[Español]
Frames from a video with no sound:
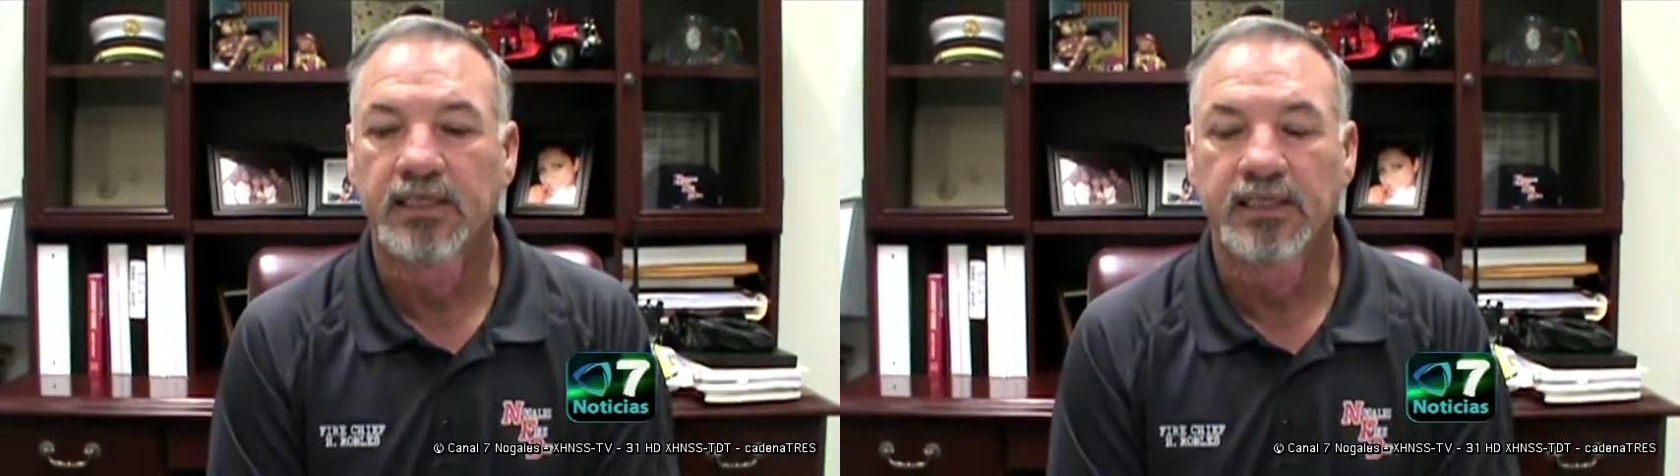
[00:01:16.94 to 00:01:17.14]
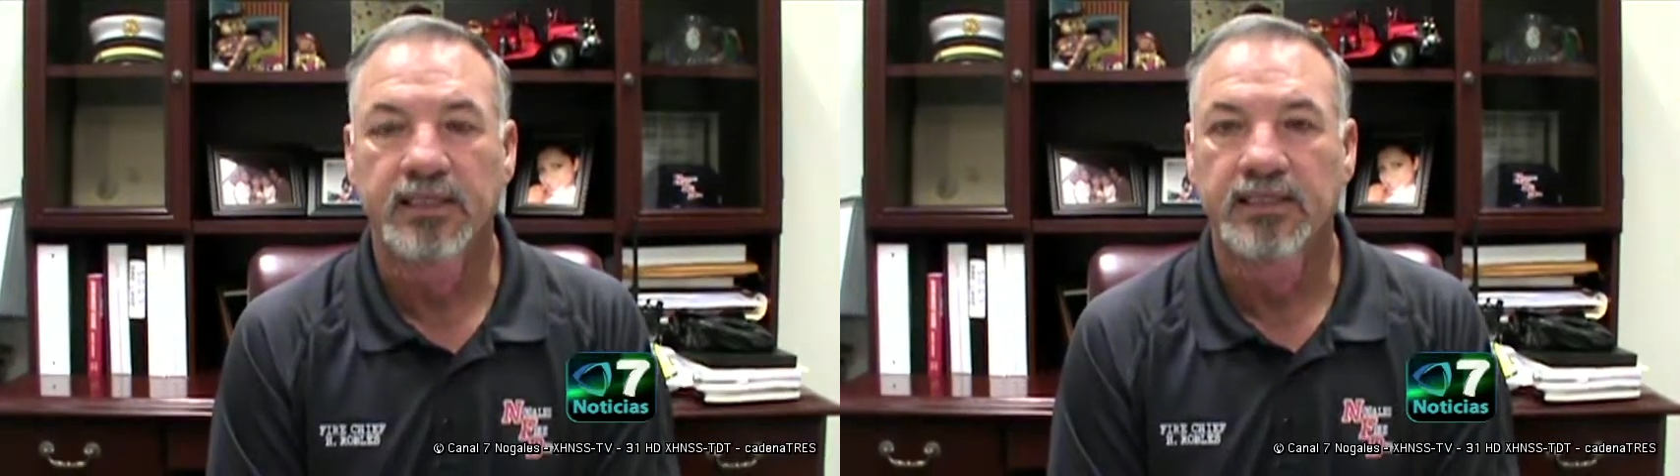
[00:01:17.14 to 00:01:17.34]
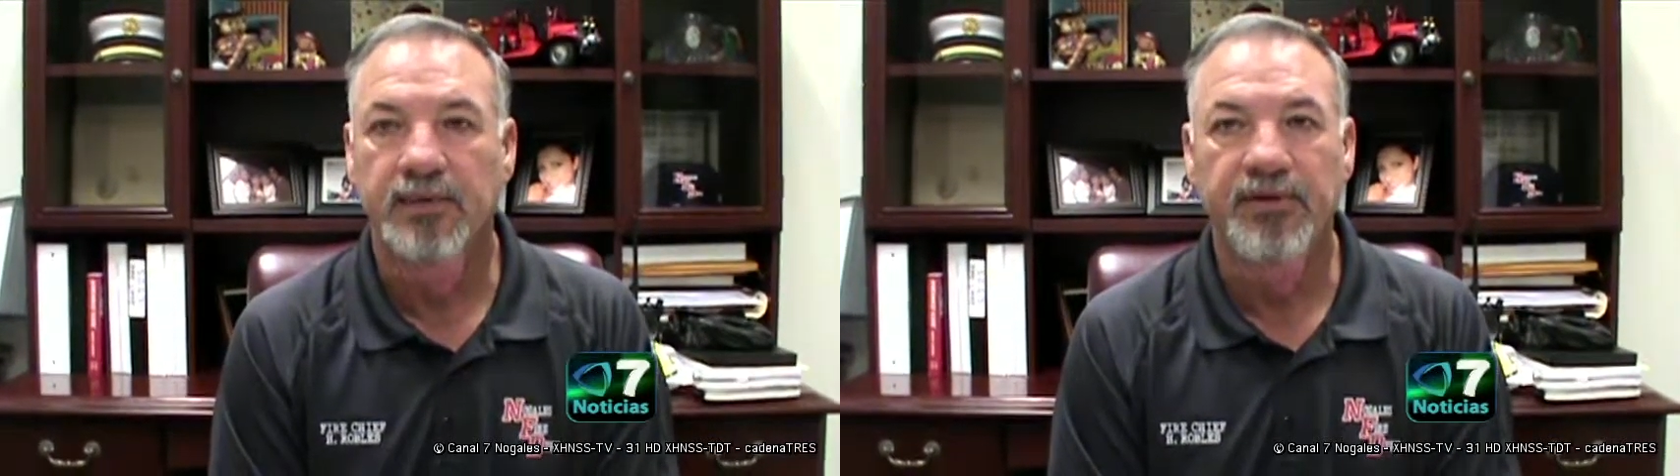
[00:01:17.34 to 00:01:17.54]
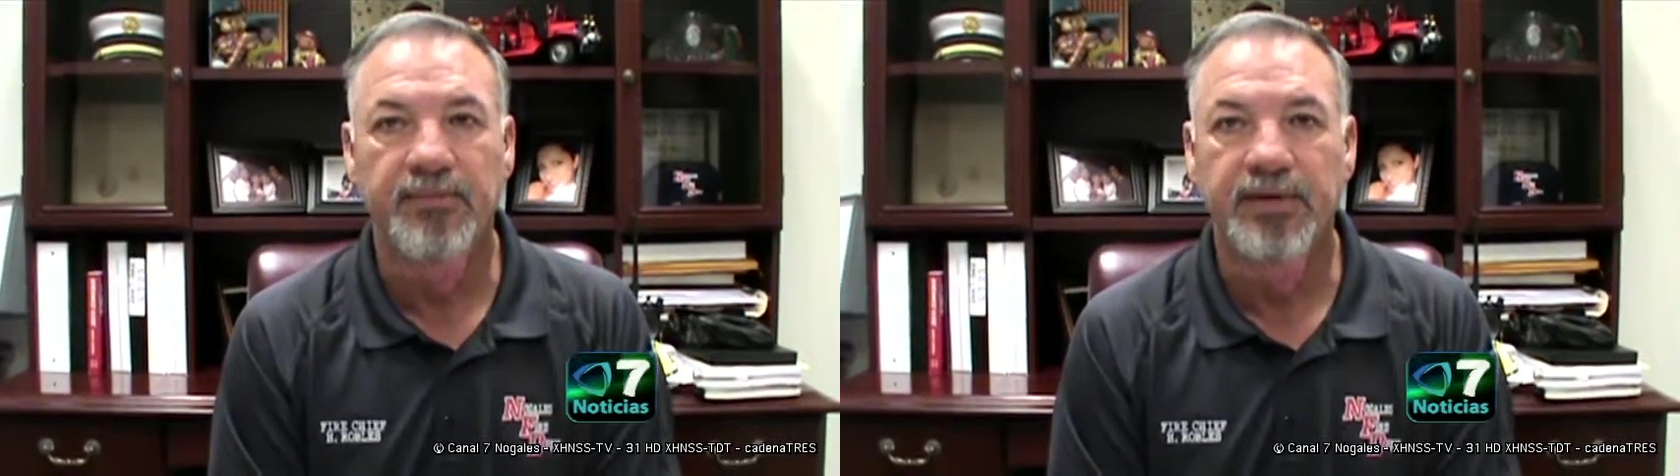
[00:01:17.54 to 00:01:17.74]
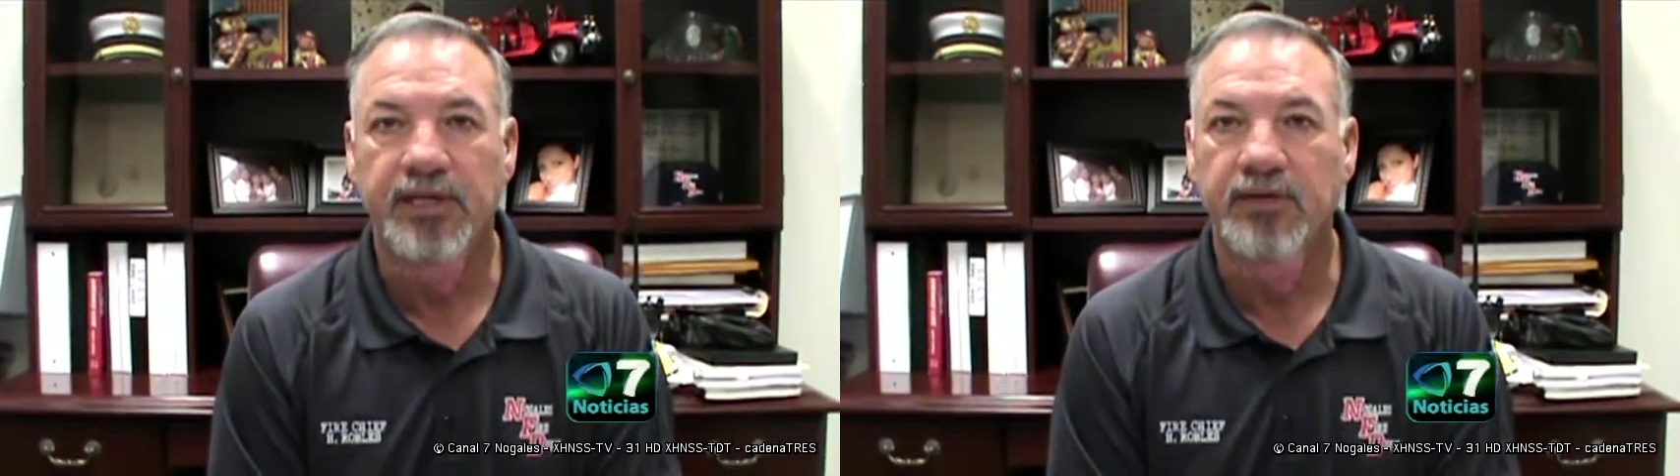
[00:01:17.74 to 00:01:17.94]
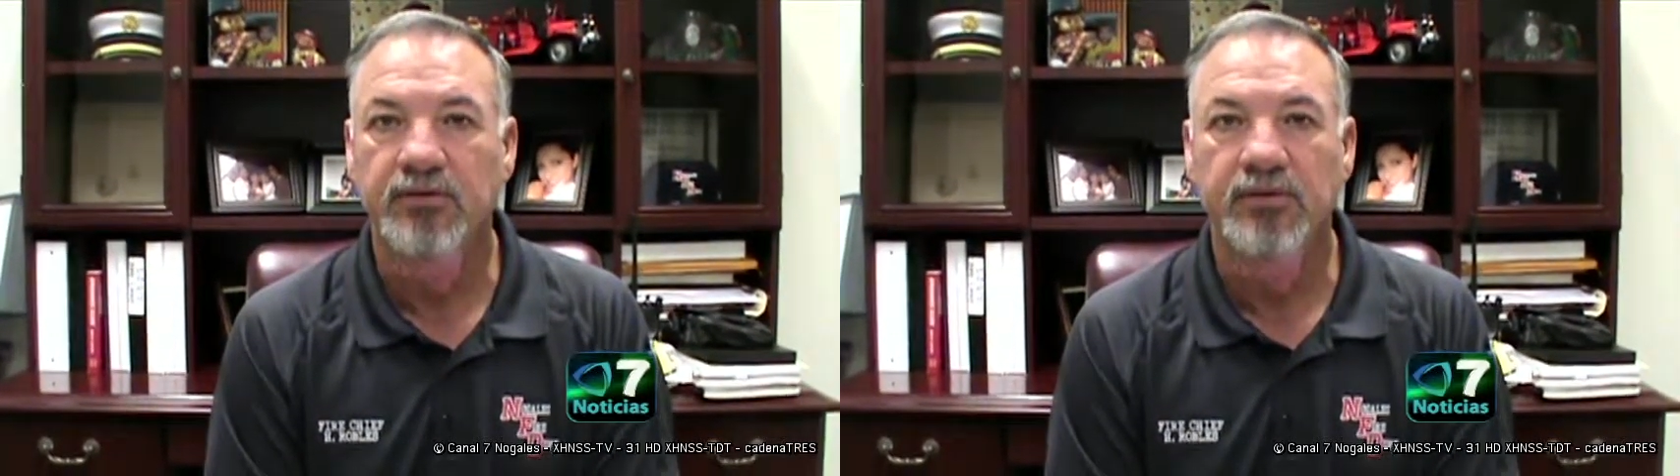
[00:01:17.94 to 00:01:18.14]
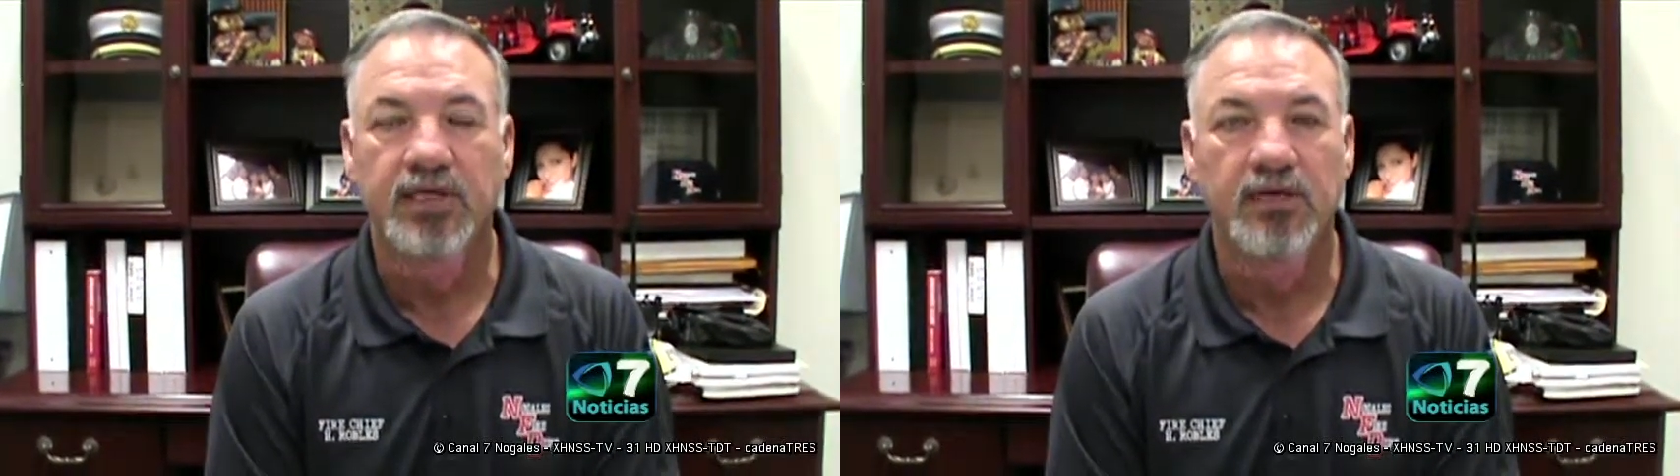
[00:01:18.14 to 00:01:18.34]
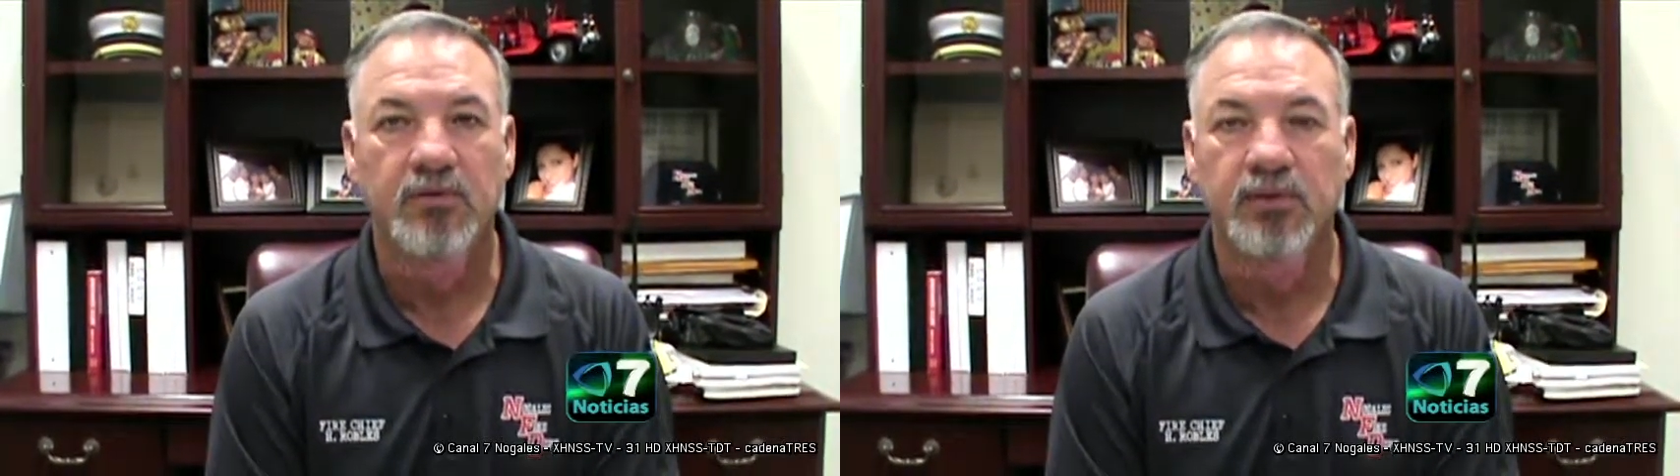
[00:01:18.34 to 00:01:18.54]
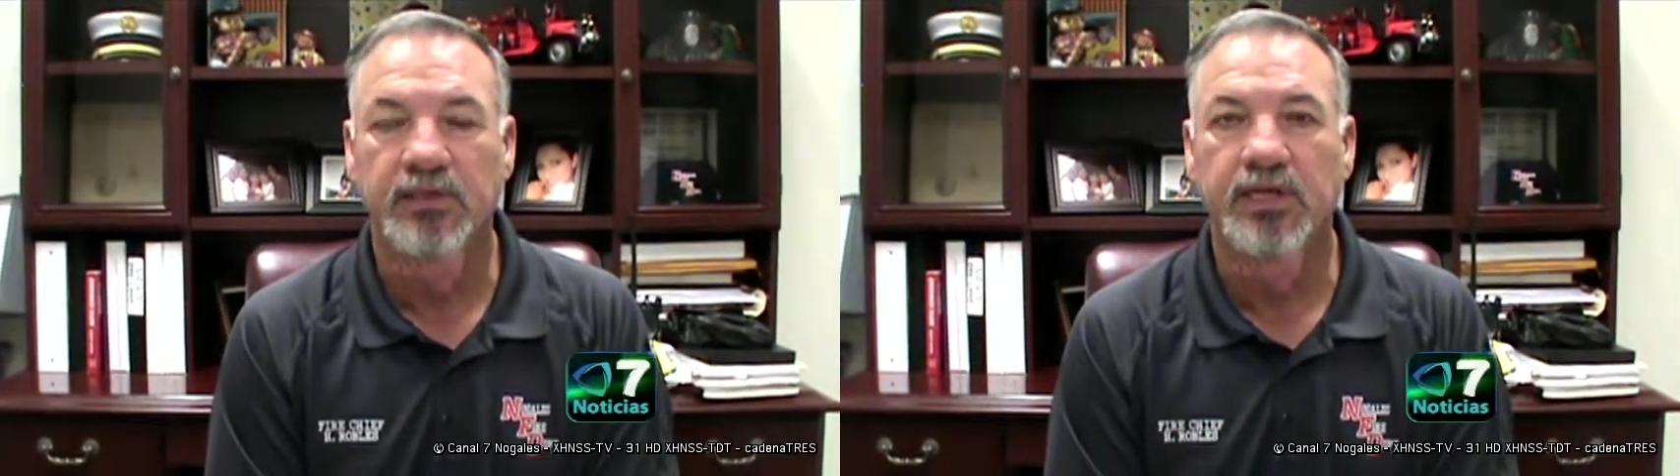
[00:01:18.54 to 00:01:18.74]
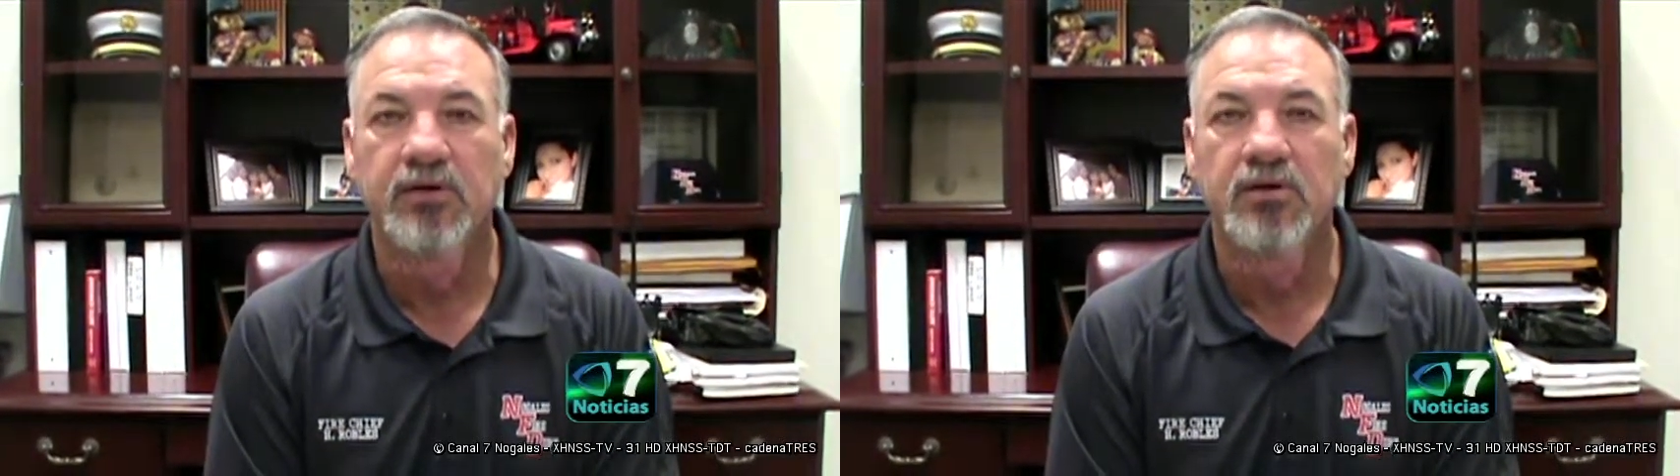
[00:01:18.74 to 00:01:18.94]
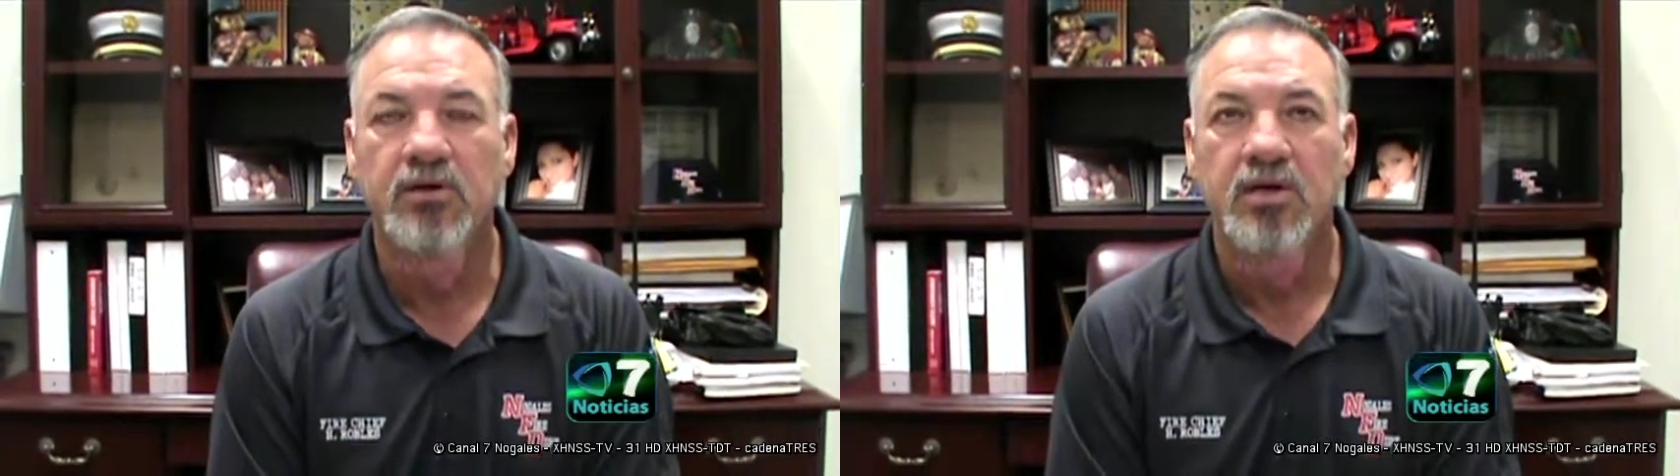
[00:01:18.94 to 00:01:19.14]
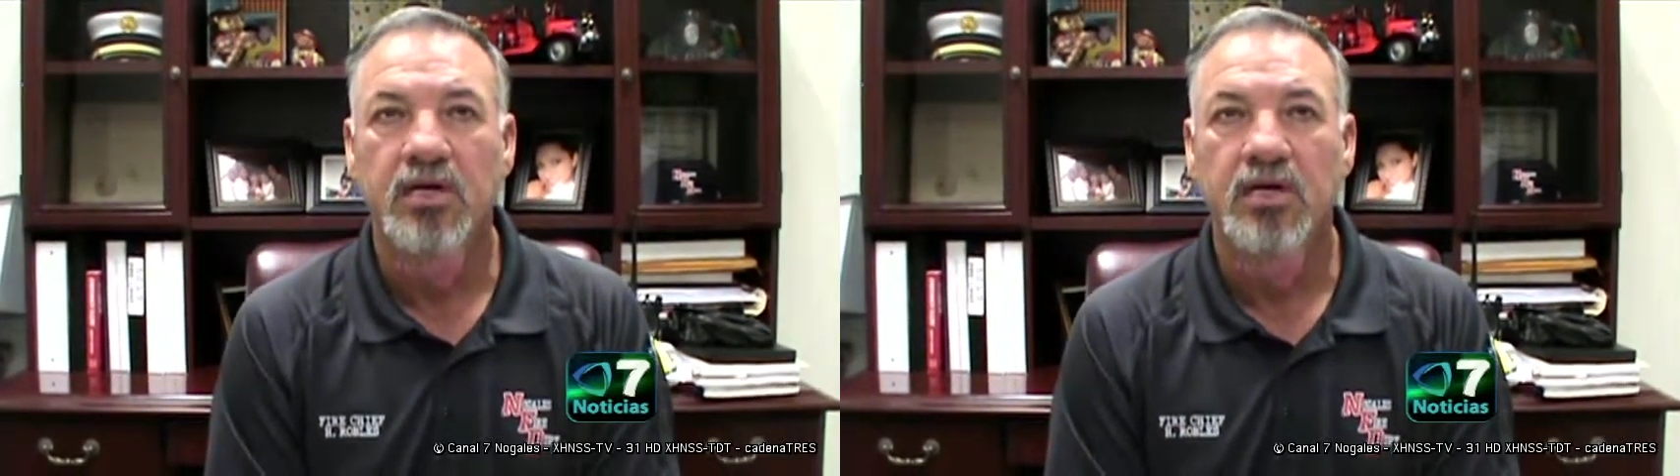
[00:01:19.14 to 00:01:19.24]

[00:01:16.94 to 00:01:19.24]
y están bienvenidos, como les digo,